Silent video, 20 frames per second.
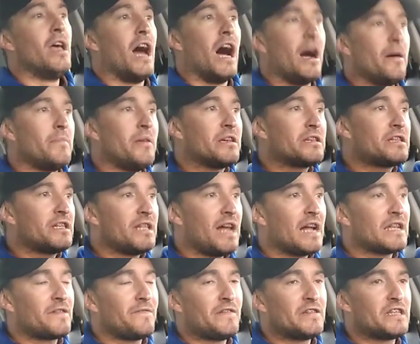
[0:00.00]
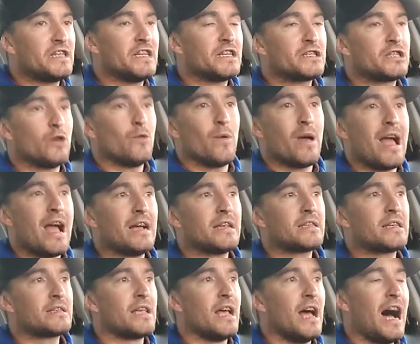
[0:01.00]
as minhas cidades vizinhas são
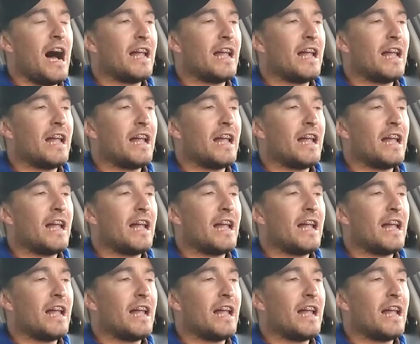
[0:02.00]
essas,